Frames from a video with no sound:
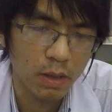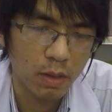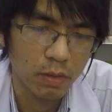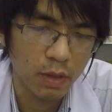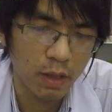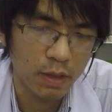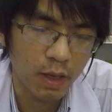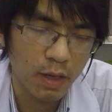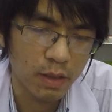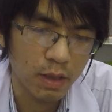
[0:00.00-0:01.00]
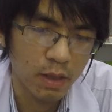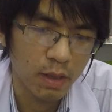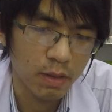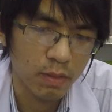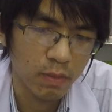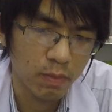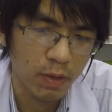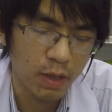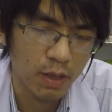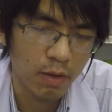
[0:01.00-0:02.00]
ของแต่ละท่านนะฮะเพ
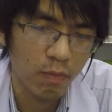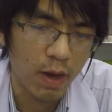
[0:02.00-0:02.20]
ศและ